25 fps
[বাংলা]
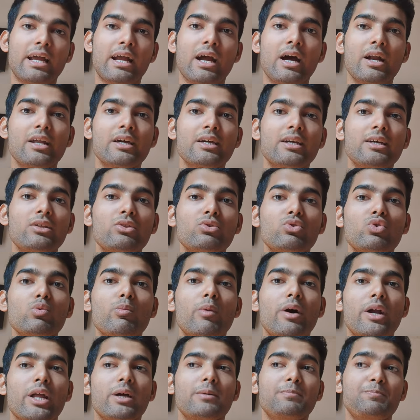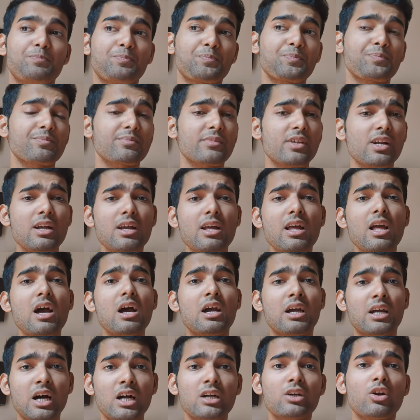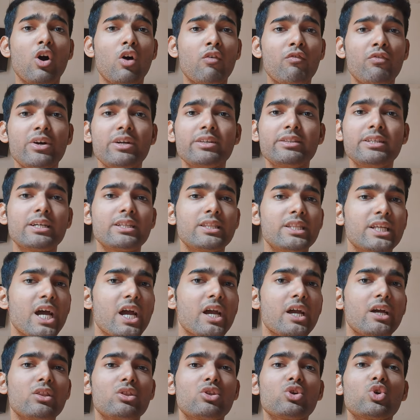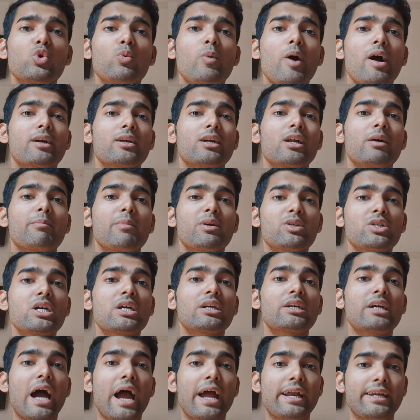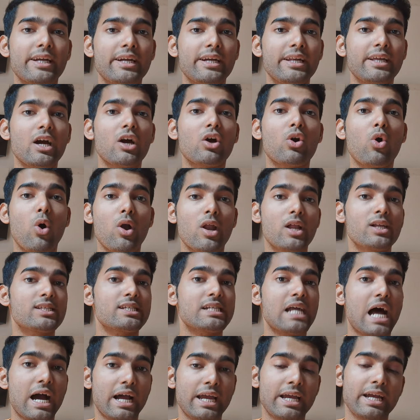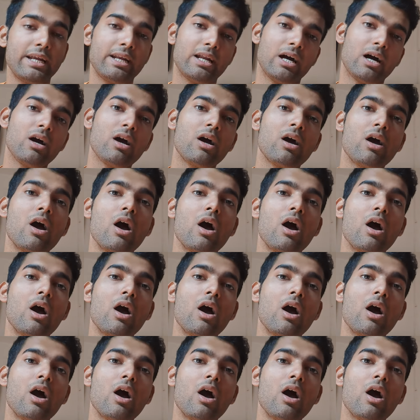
এখানে কিন্তু মানে কাট অফের দিক থেকে কিন্তু খুব একটা বেশি ক্রাইটেরিয়া কলেজ রাখে না